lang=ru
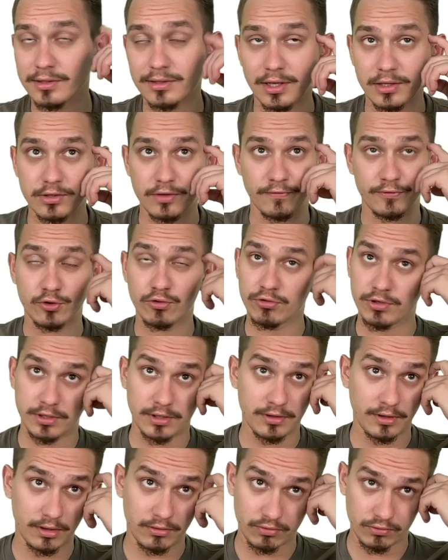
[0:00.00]
Кстати, в
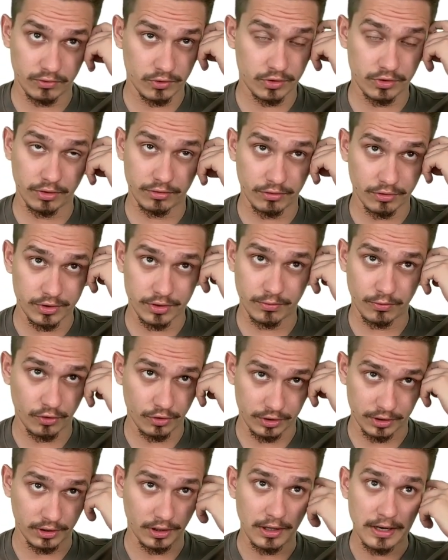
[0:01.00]
Чучеле, я думаю, что тоже
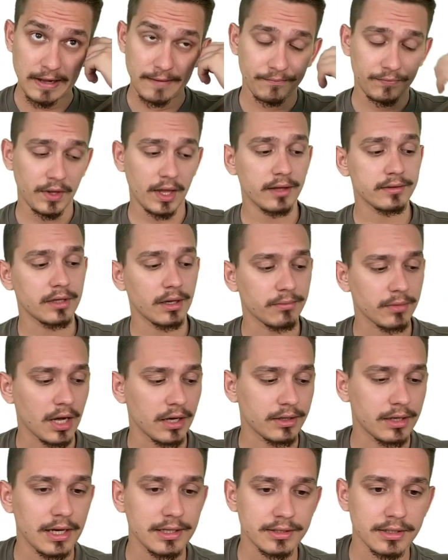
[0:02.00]
можно, да, там
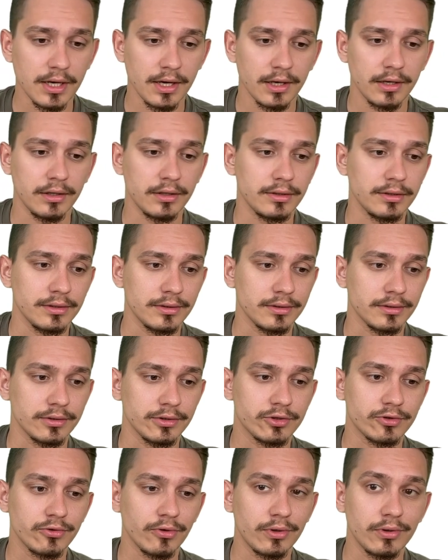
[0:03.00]
как раз э,
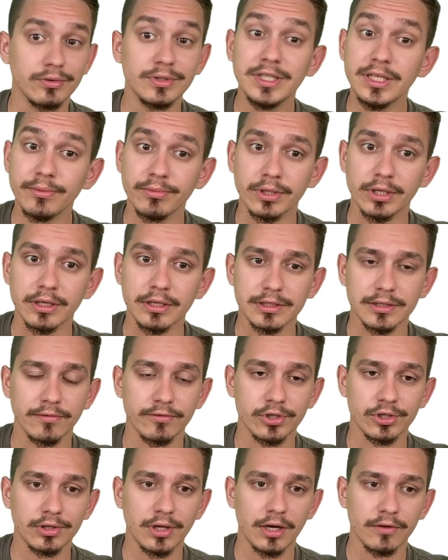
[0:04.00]
историю Димки, если
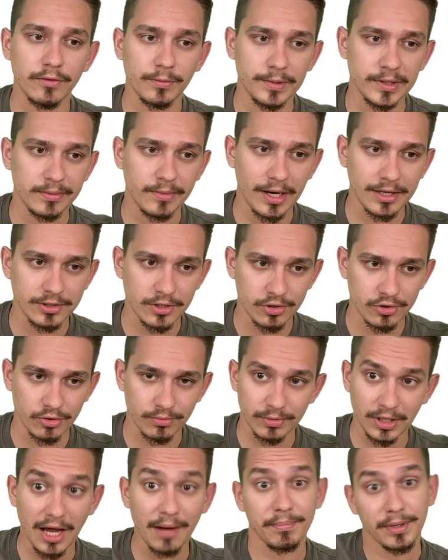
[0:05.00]
вы читали, вы понимаете, о
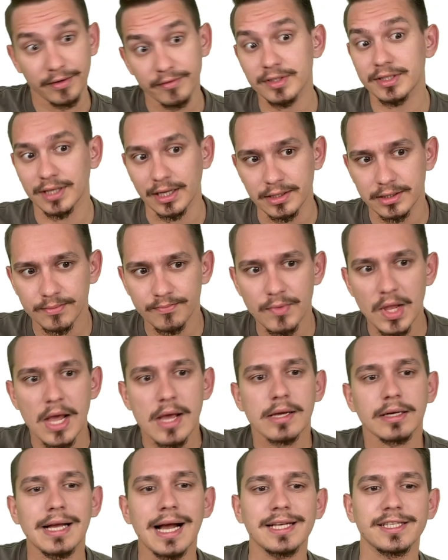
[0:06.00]
чем я, привязать.
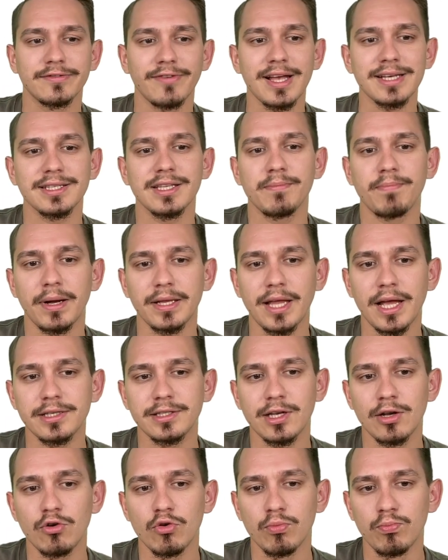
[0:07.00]
Как связаны
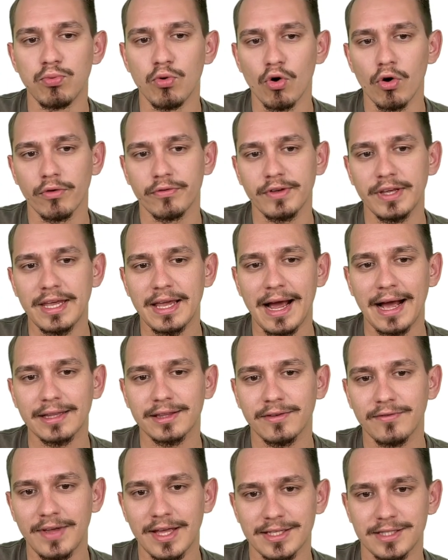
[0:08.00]
понятия любовь и
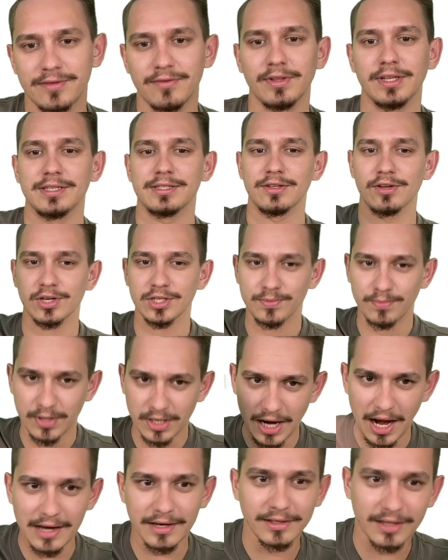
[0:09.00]
ответственность,
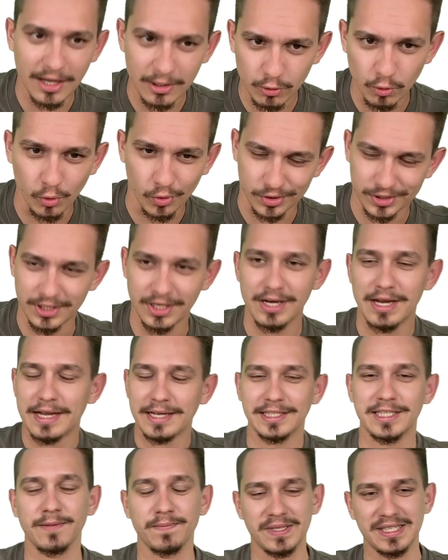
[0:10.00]
разбирали на курсе.
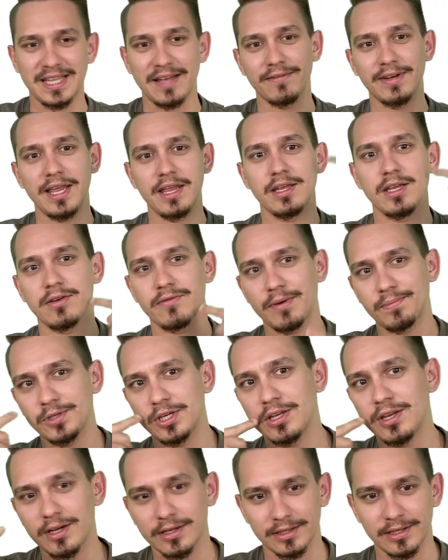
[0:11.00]
Сопоставление
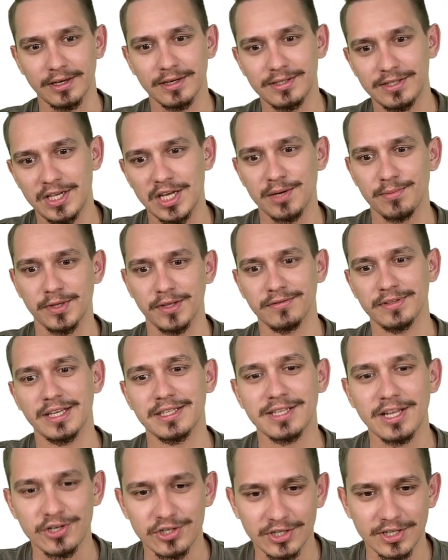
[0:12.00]
вообще некоторых терминов
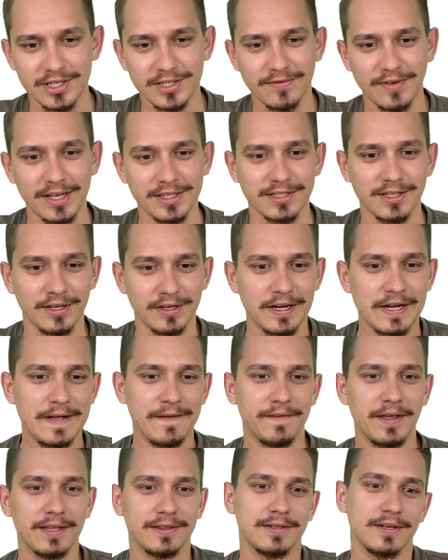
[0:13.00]
достаточно известных.
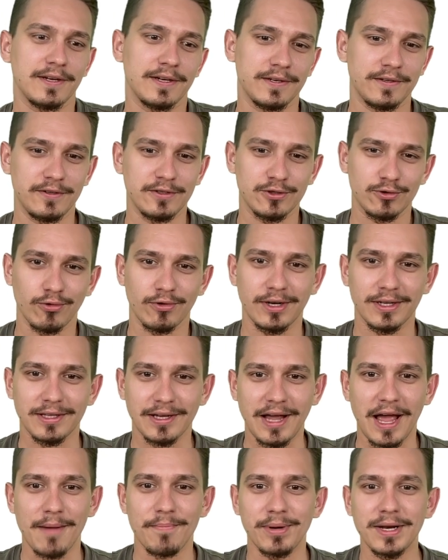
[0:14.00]
Это история
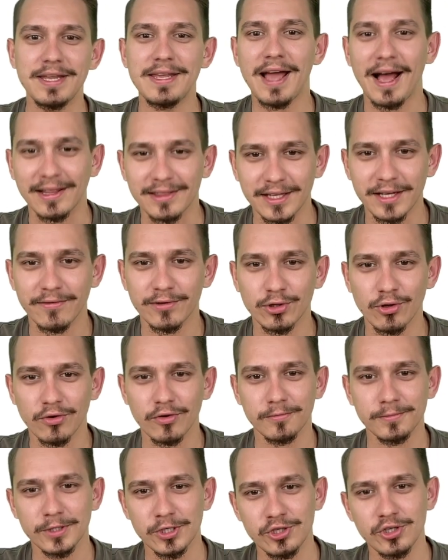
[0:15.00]
такая приятная в
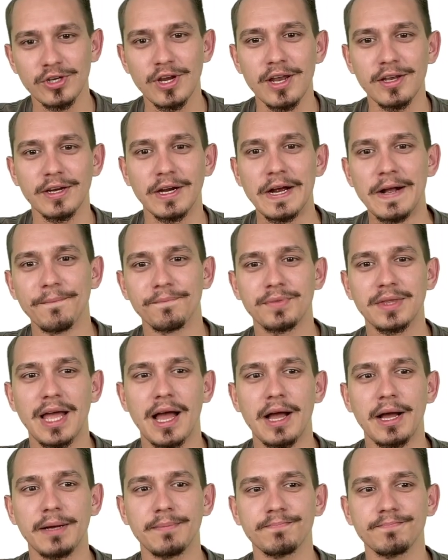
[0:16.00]
итоговом сочинении.
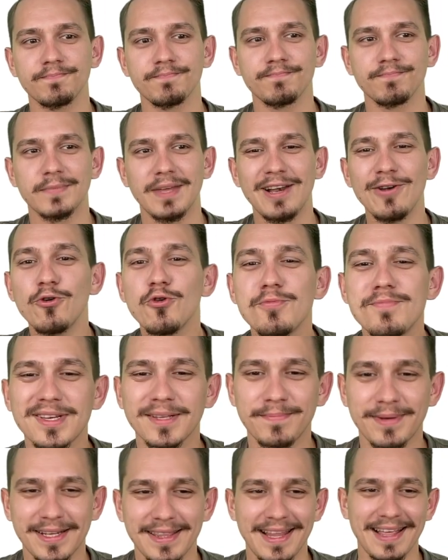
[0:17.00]
На
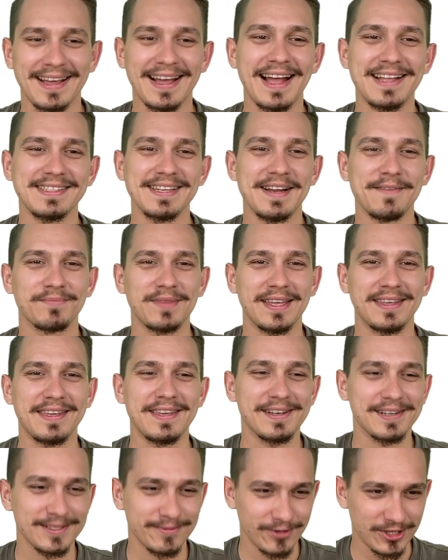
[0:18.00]
любит предлагать
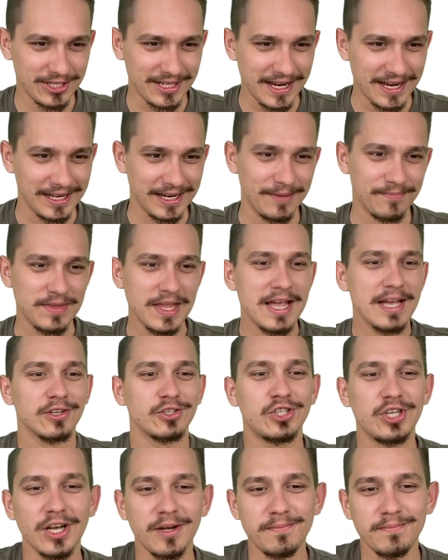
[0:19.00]
такие размышления.
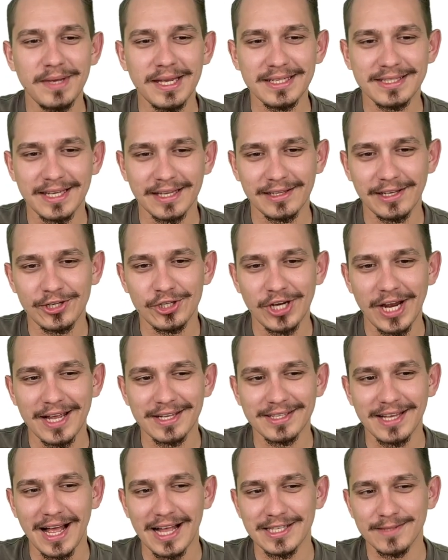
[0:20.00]
Чем месть
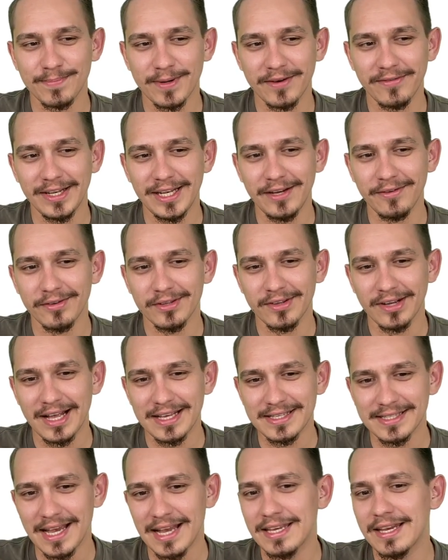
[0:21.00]
отличается от справедливого
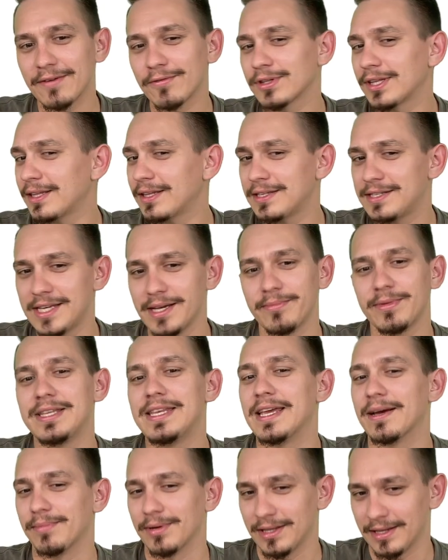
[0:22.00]
наказания, вот этой темы
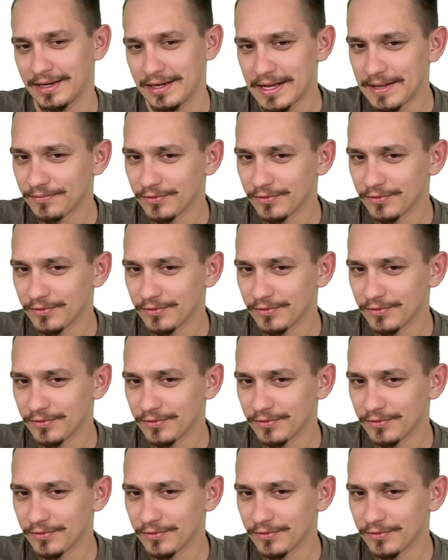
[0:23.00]
не было.